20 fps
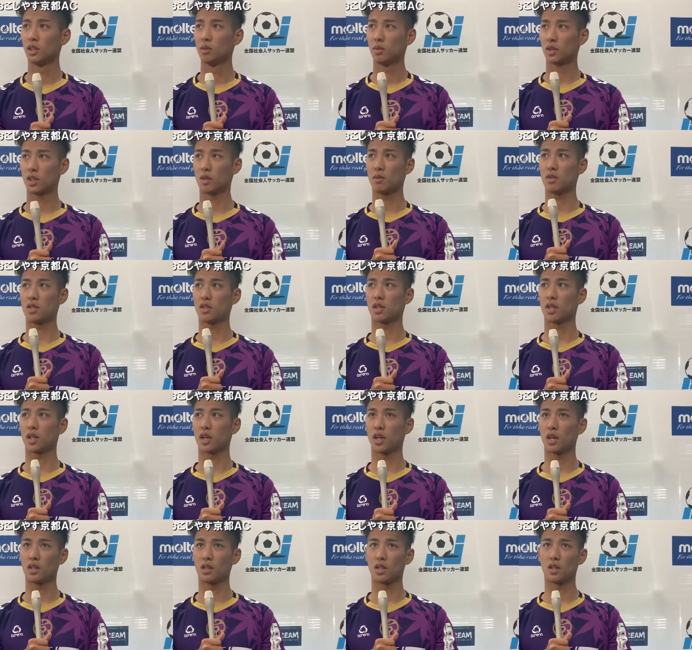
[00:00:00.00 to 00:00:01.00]
まあ、厳しい
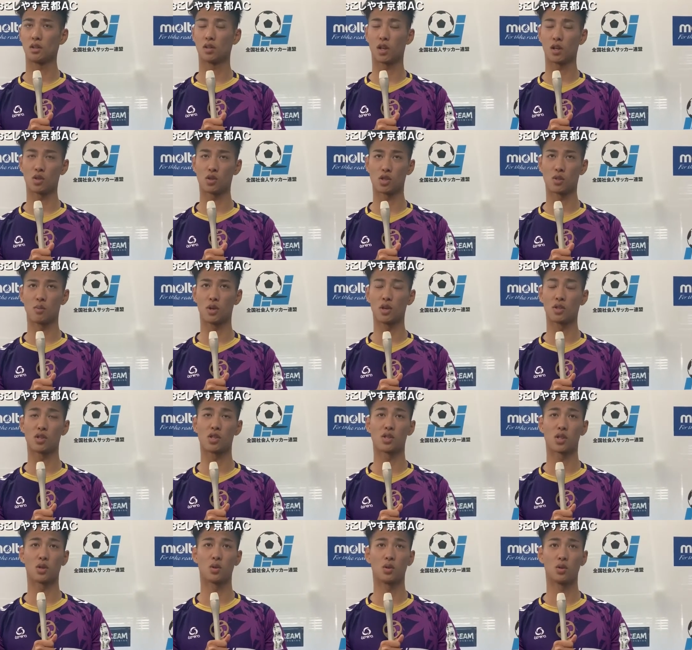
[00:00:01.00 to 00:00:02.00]
戦いになる可能性もあるんで
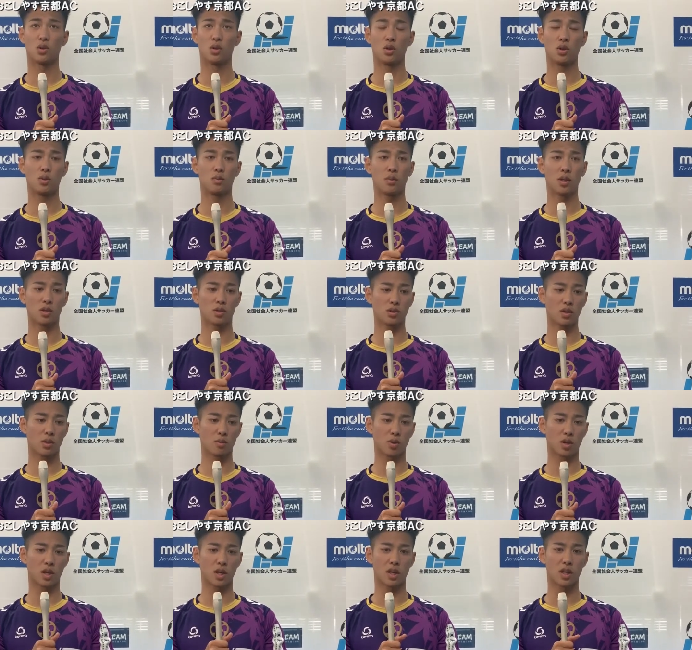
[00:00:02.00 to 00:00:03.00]
すけど、まあ、そんなの
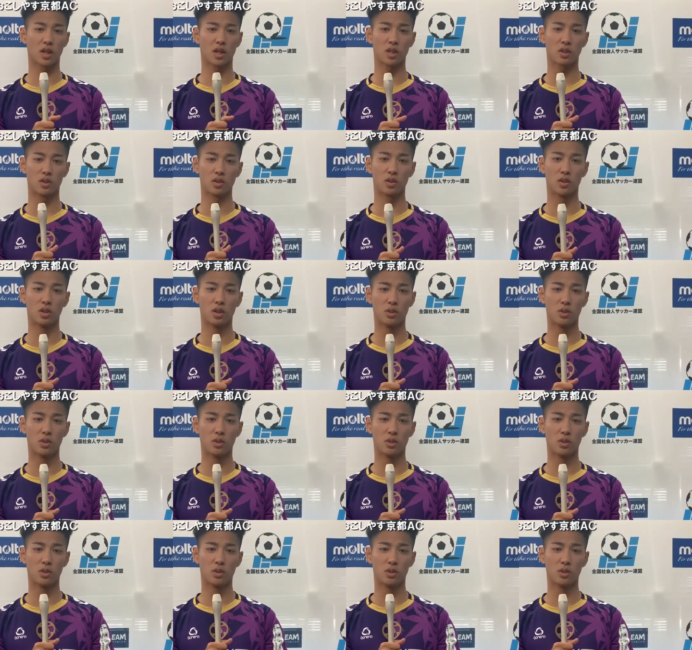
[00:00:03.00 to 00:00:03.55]
も関係なく、